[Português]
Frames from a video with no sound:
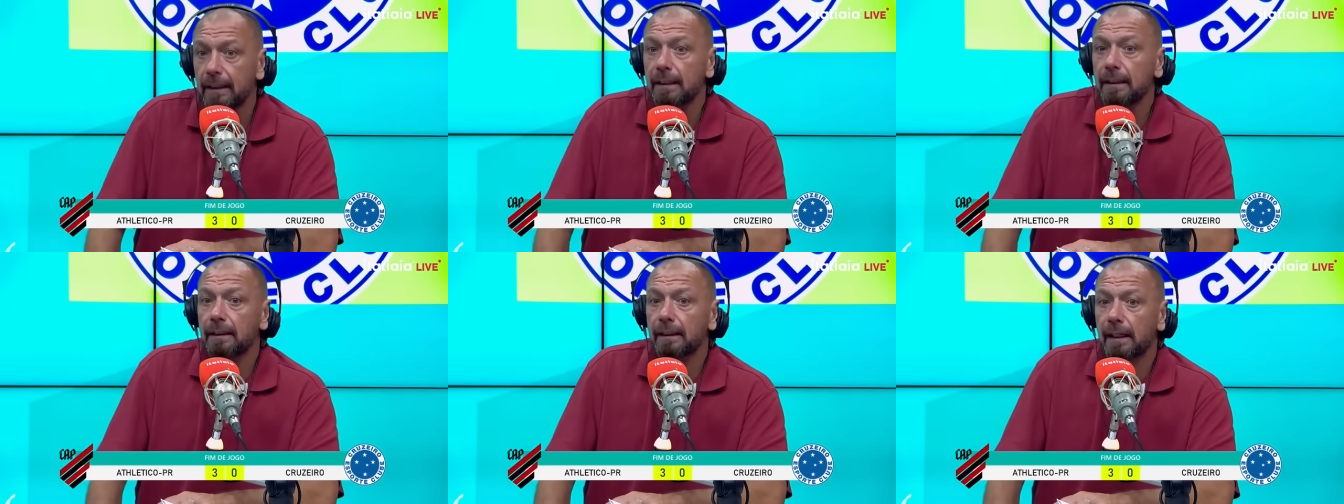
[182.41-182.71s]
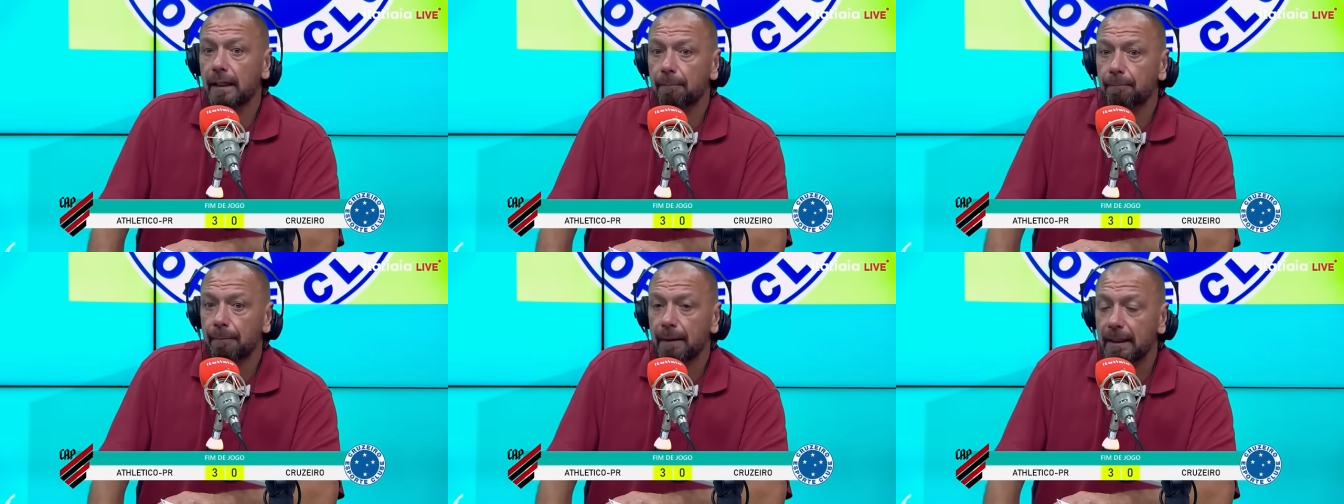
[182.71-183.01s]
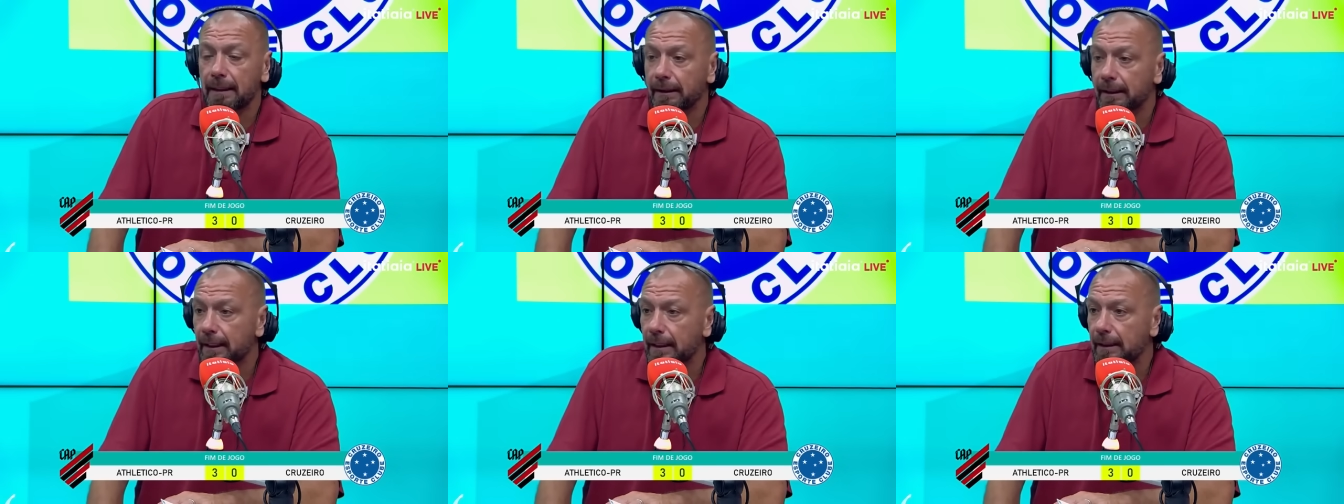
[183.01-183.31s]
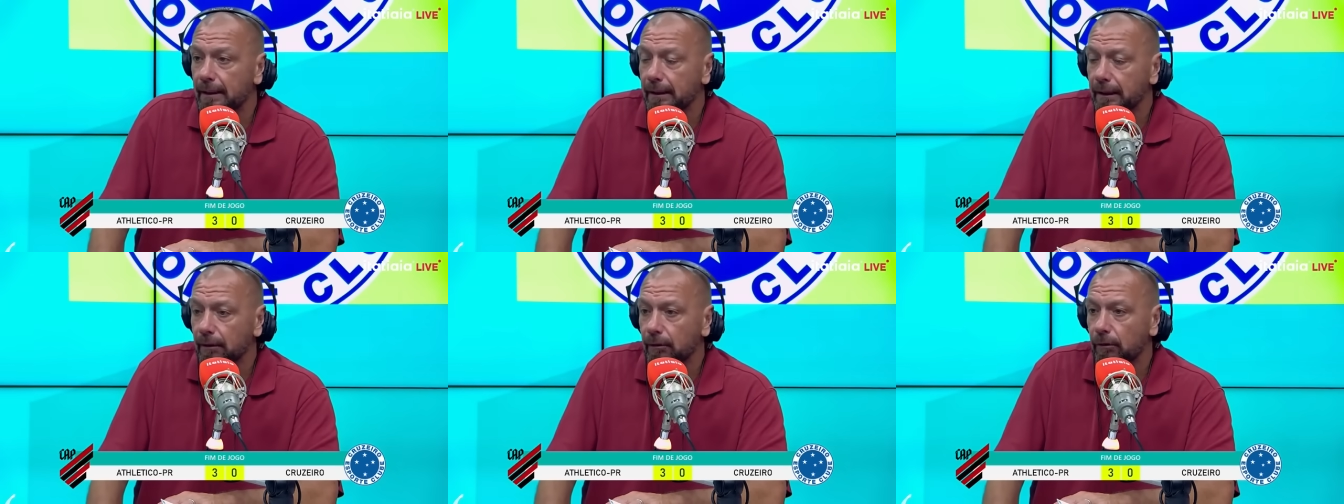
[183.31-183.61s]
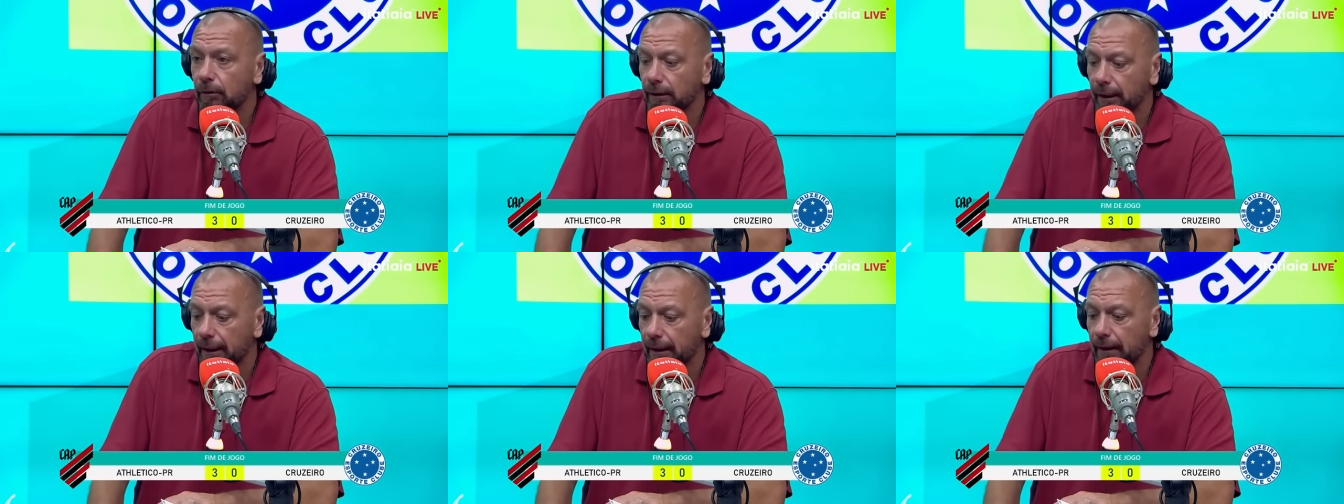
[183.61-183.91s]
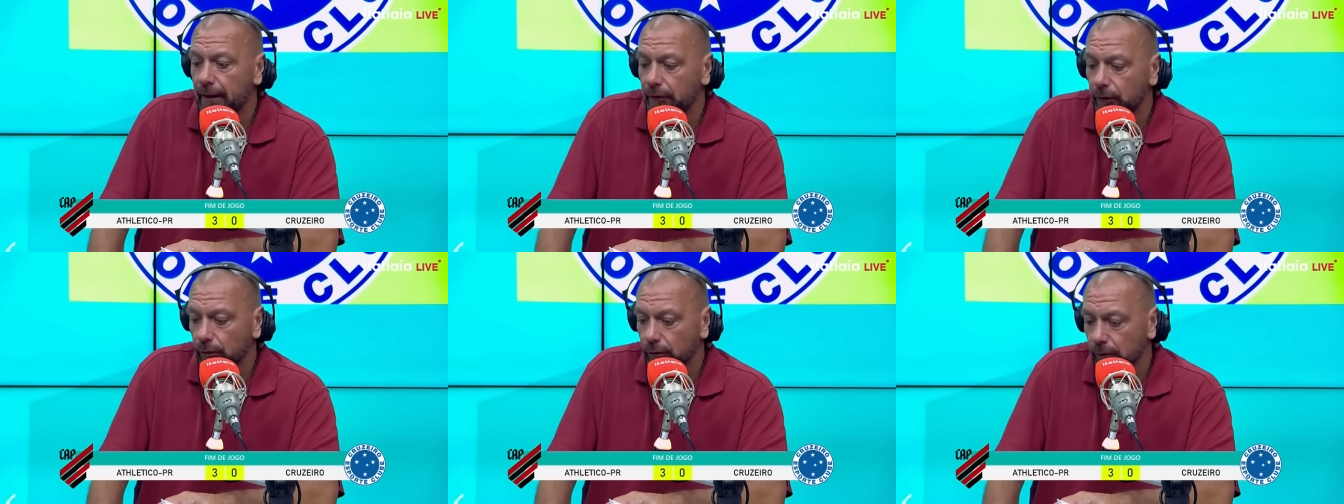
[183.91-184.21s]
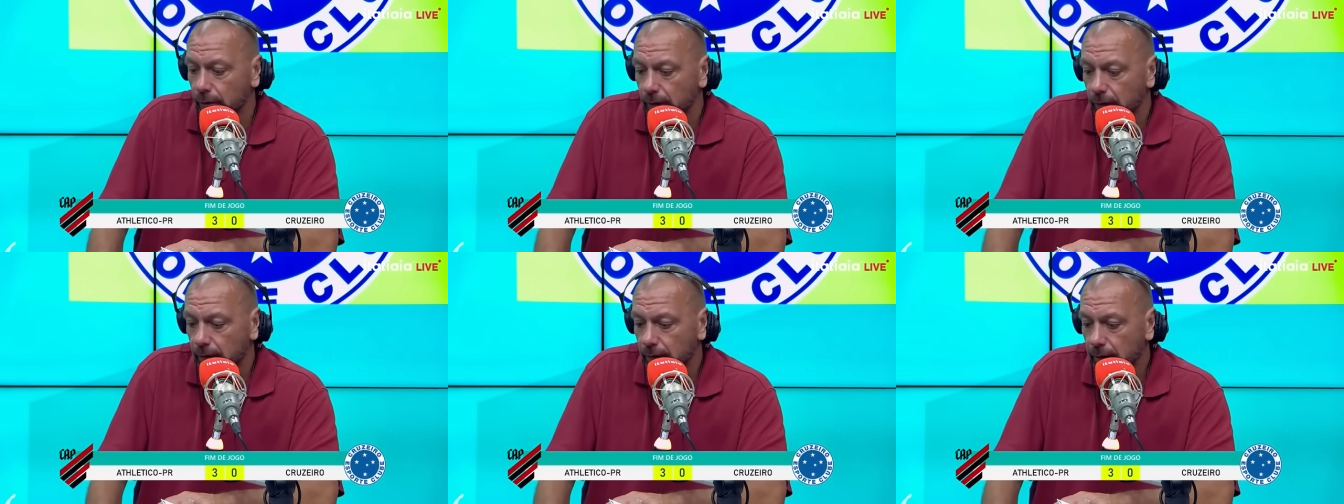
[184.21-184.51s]
independente do
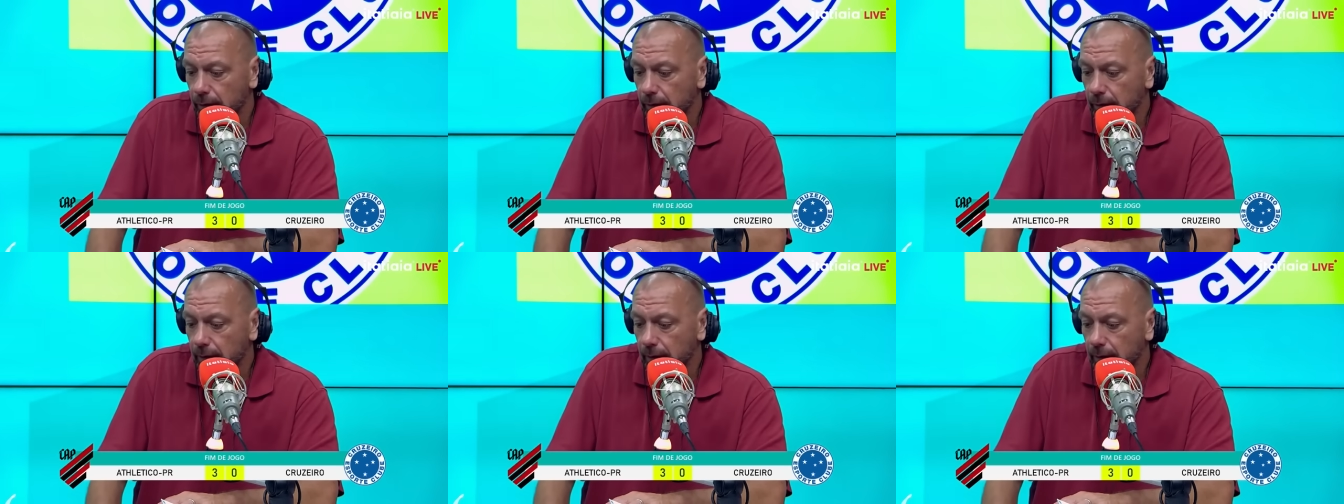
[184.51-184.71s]
treinador,